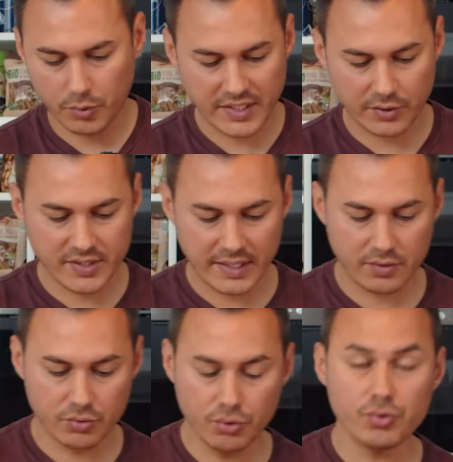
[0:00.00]
pour cette
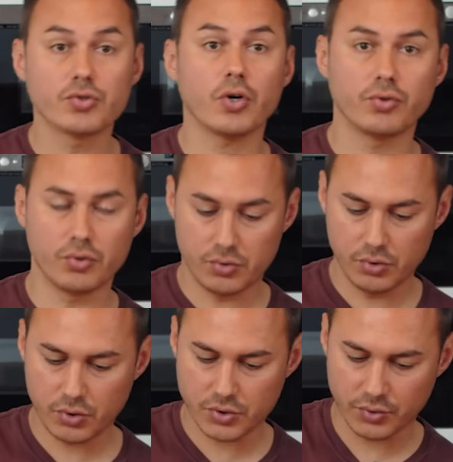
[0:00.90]
recette, deux sortes de
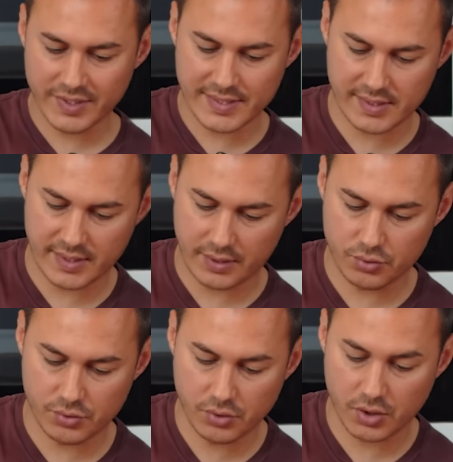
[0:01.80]
sucre sont nécessaires. Du
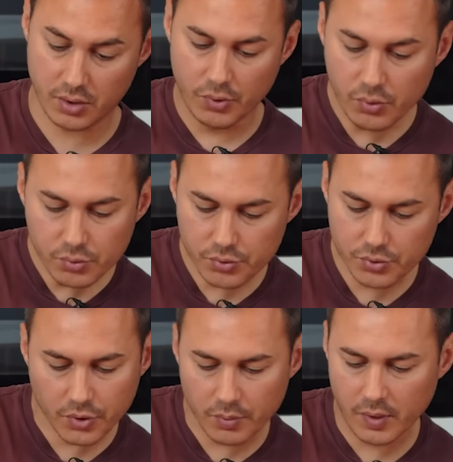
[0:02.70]
sucre blond ou du
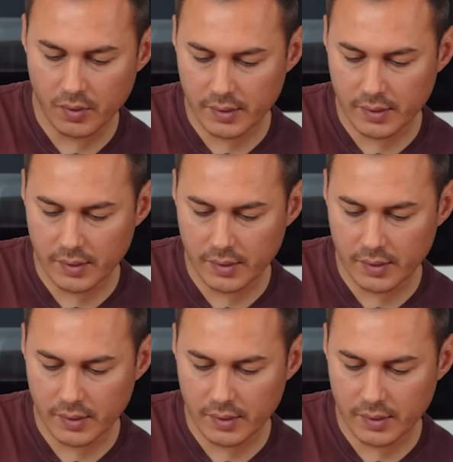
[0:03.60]
sucre blanc,